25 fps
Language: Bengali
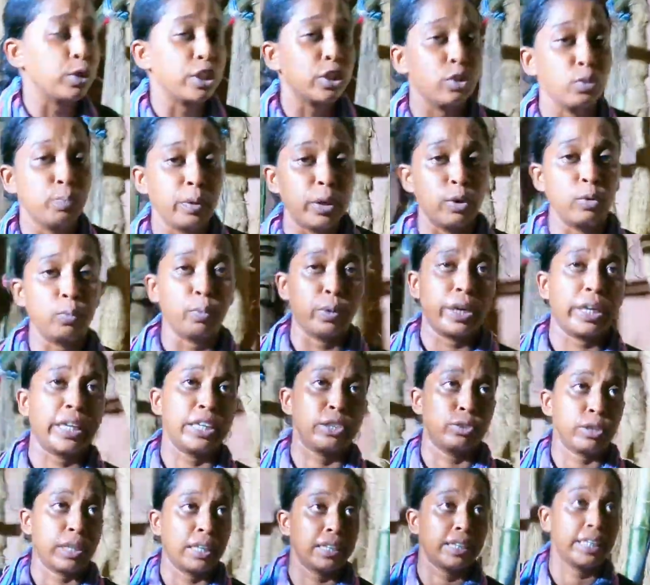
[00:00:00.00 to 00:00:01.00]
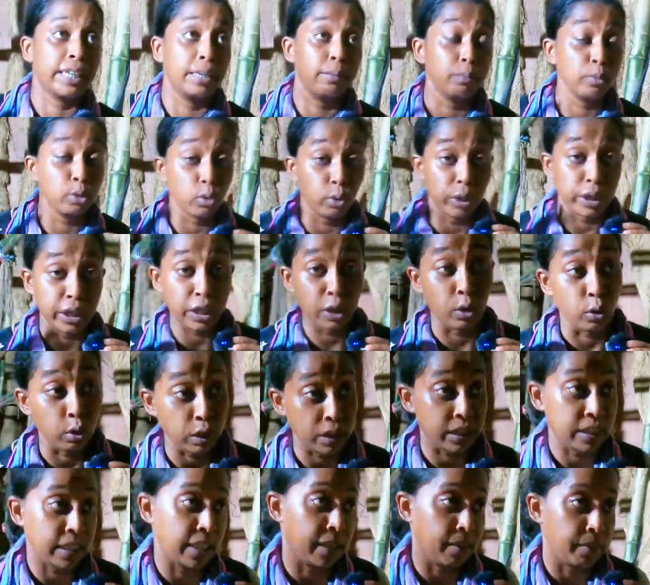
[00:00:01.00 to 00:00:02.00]
প্রতিরূপের উপরে কিছুটা থিম তৈরি
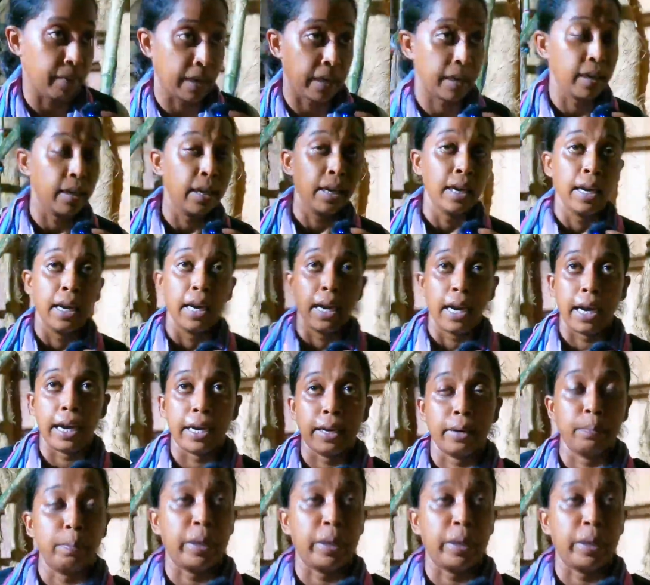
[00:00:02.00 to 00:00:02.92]
হচ্ছে এবার আর